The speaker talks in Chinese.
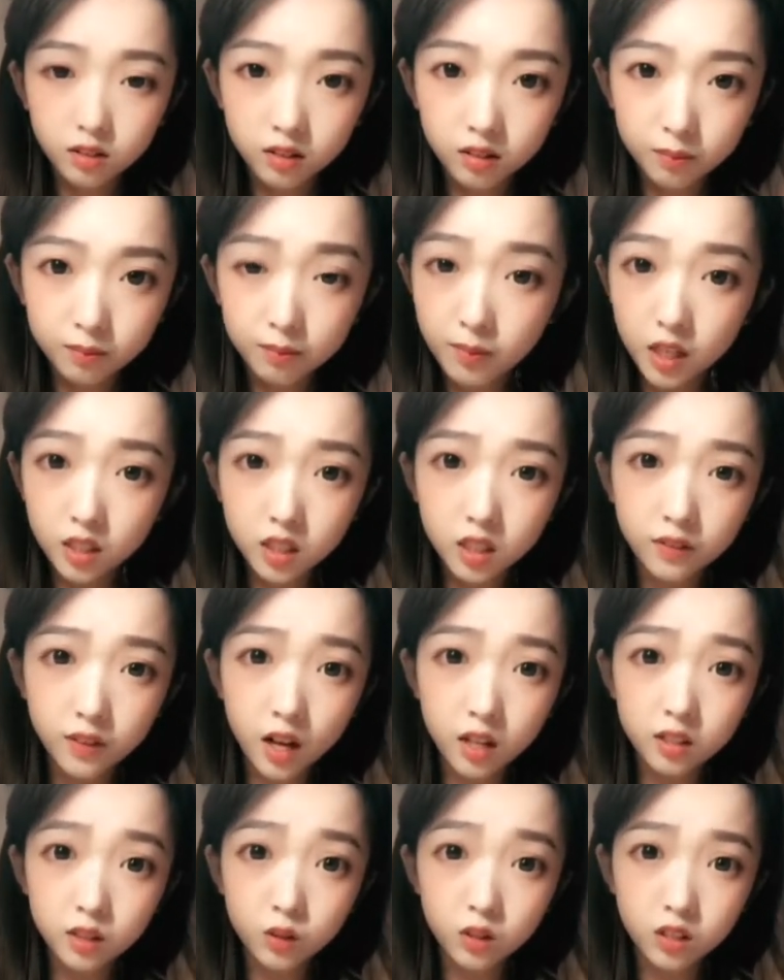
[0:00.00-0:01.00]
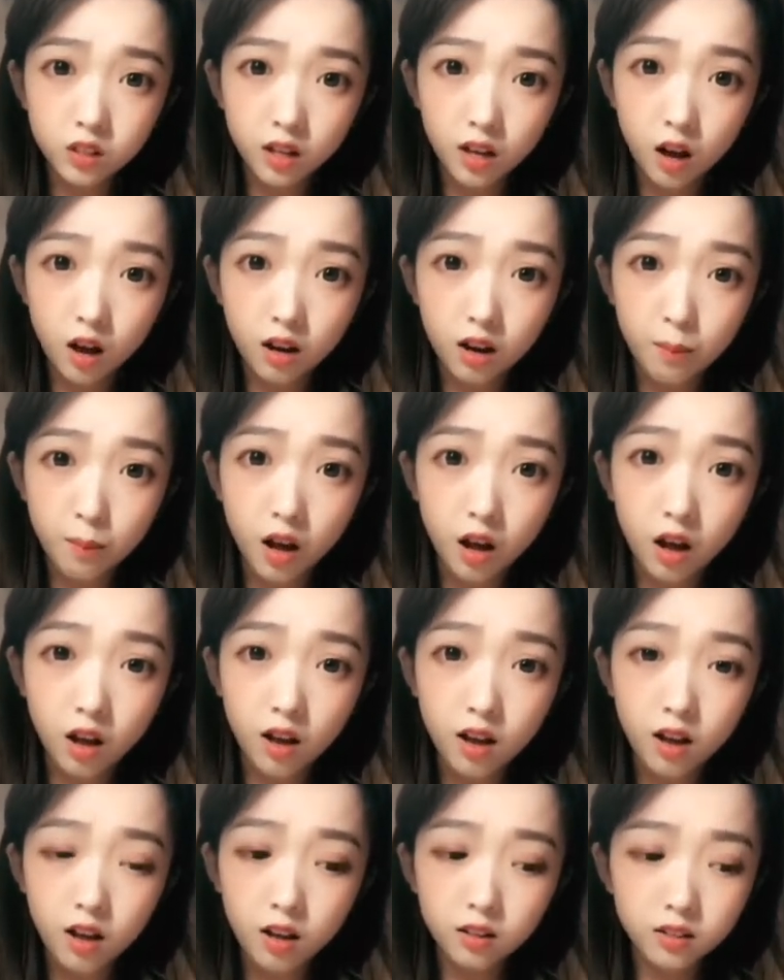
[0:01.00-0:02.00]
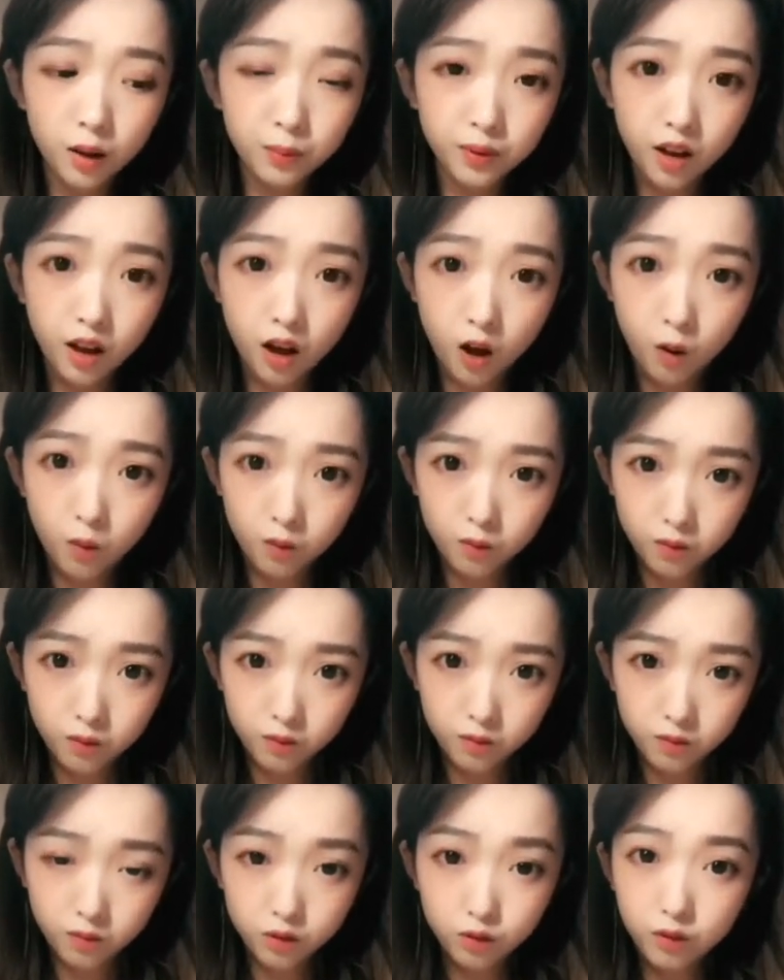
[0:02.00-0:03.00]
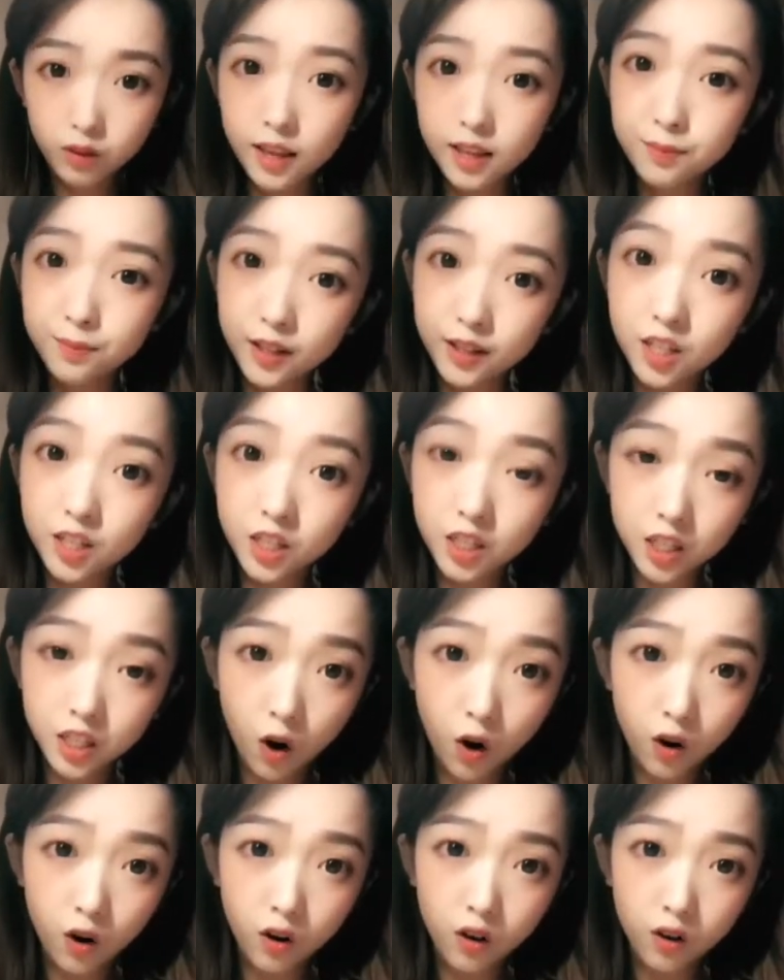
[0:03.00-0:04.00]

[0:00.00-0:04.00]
你没吃饭就吃药了吗？要不要我去给你买点粥？